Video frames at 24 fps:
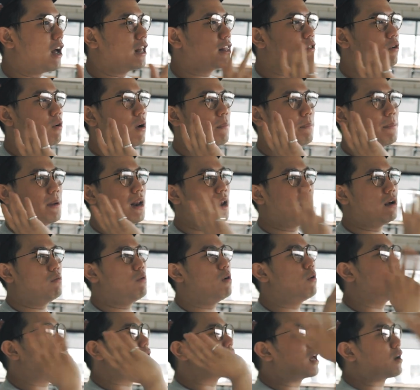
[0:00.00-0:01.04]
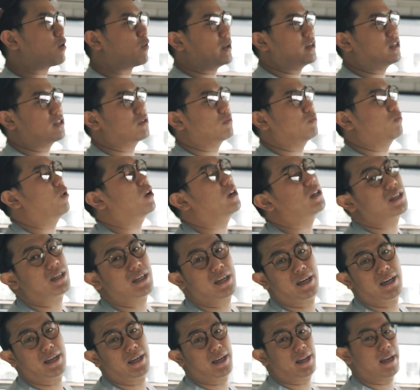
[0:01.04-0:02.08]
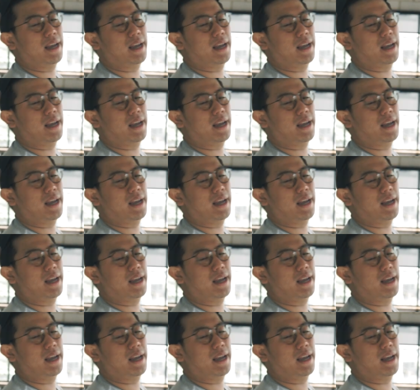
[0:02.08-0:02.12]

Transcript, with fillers: atau nggak piala gue gue taruhin semua di sini